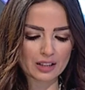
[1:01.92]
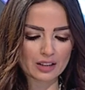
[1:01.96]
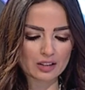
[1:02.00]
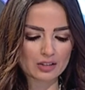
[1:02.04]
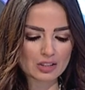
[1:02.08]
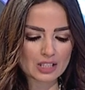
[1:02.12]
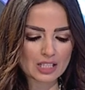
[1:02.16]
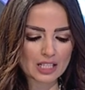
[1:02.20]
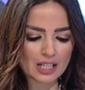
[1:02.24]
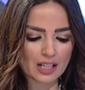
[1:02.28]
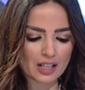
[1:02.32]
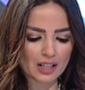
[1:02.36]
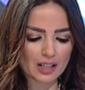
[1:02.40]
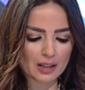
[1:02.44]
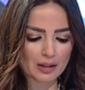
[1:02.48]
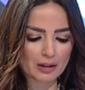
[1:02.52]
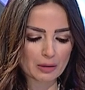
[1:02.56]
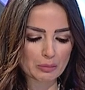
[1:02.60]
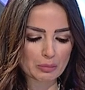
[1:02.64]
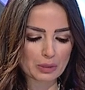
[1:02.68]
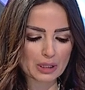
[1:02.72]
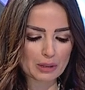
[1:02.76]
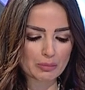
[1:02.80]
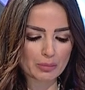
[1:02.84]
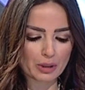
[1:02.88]
رضيعه
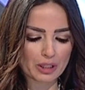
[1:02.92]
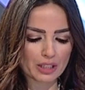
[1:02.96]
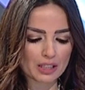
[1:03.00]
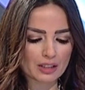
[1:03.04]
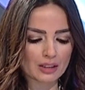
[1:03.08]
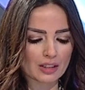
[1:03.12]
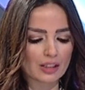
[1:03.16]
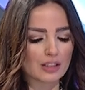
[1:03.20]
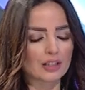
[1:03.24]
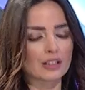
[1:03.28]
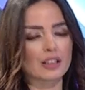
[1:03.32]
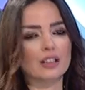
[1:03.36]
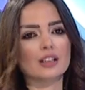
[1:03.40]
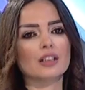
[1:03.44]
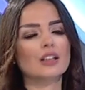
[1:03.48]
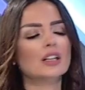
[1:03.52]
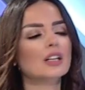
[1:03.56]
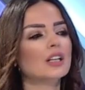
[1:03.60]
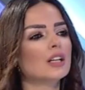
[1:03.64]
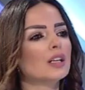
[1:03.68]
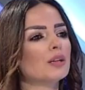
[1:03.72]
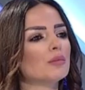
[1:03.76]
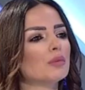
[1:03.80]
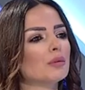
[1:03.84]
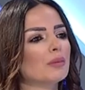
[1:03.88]
ببريطانيا
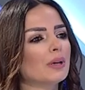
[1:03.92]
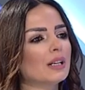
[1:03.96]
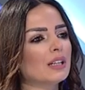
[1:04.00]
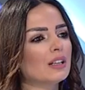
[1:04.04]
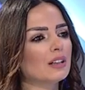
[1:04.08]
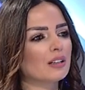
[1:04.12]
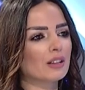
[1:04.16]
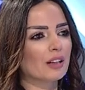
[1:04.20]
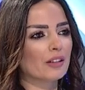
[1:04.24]
ببين